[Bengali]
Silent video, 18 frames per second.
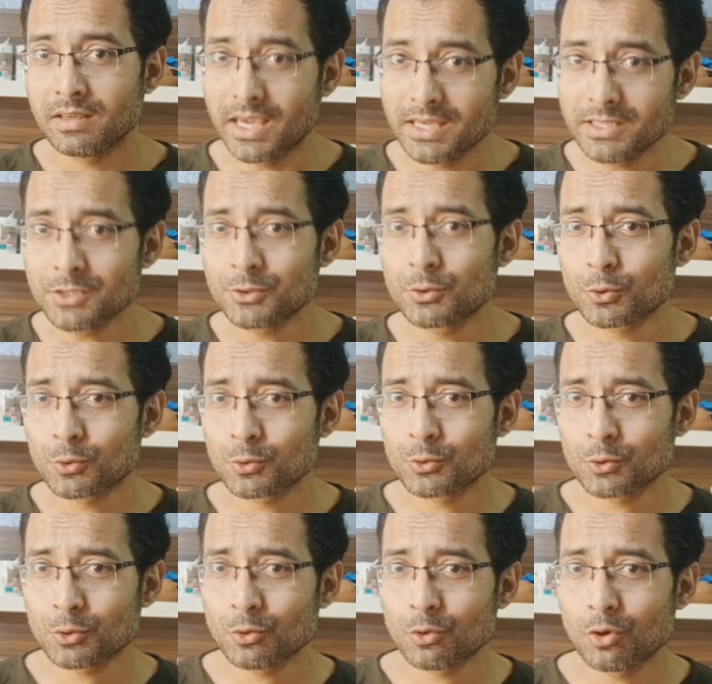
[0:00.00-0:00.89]
এই যে ছোট্ট
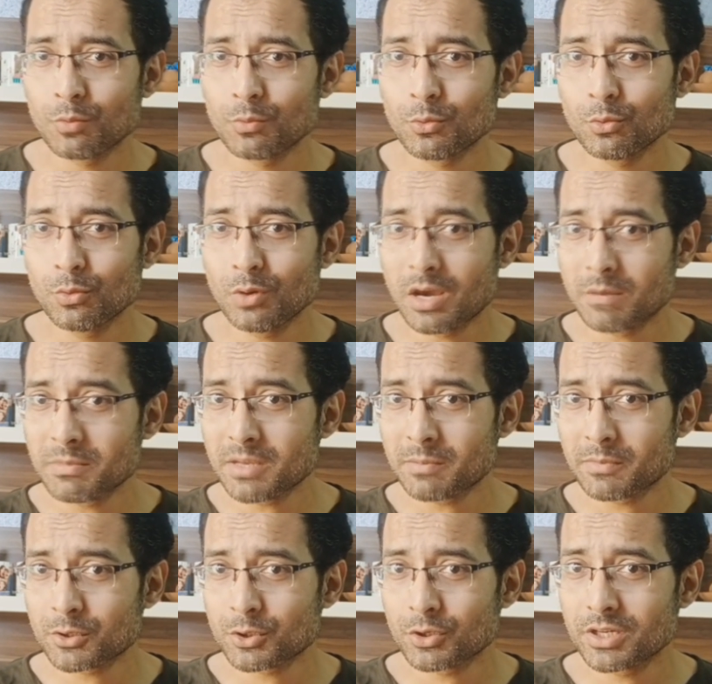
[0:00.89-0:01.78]
ছোট্ট গল্পগুলো আমি
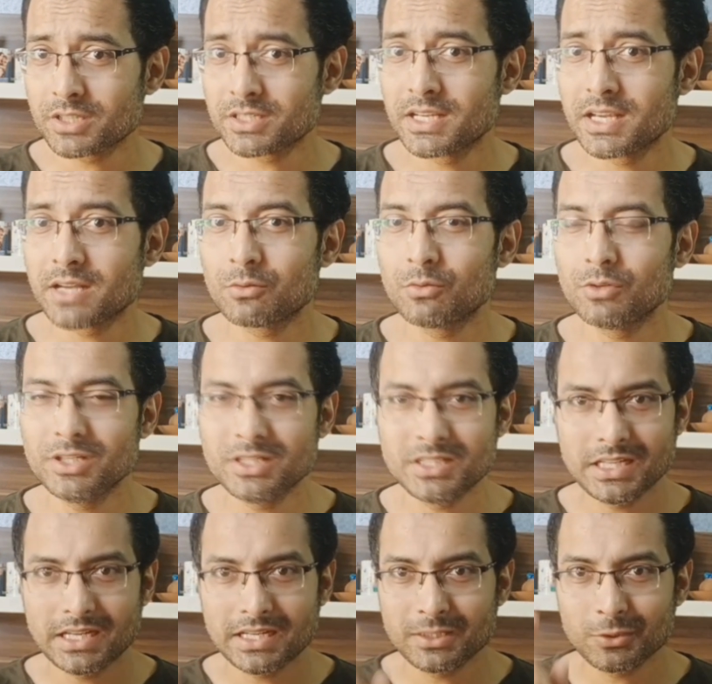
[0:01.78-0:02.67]
আপনার সঙ্গে শেয়ার করি
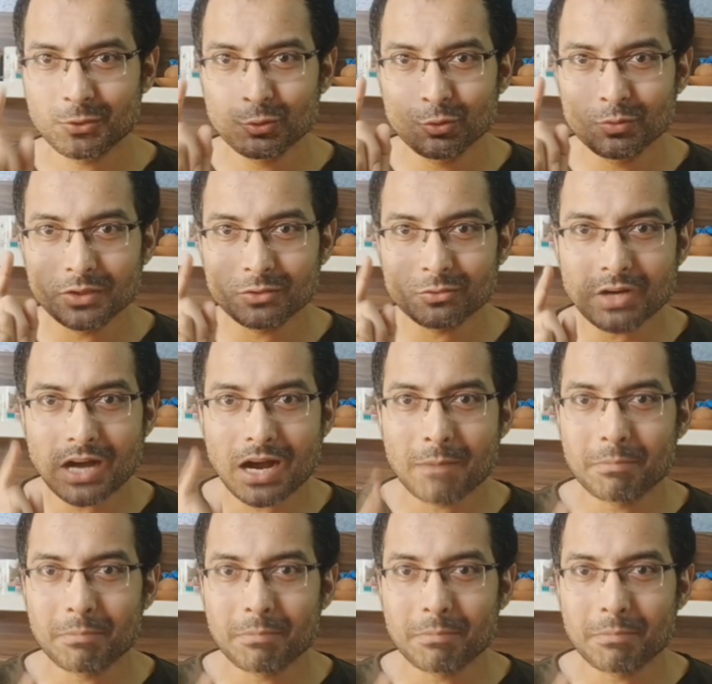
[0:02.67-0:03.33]
সেটা যে শুধুমাত্র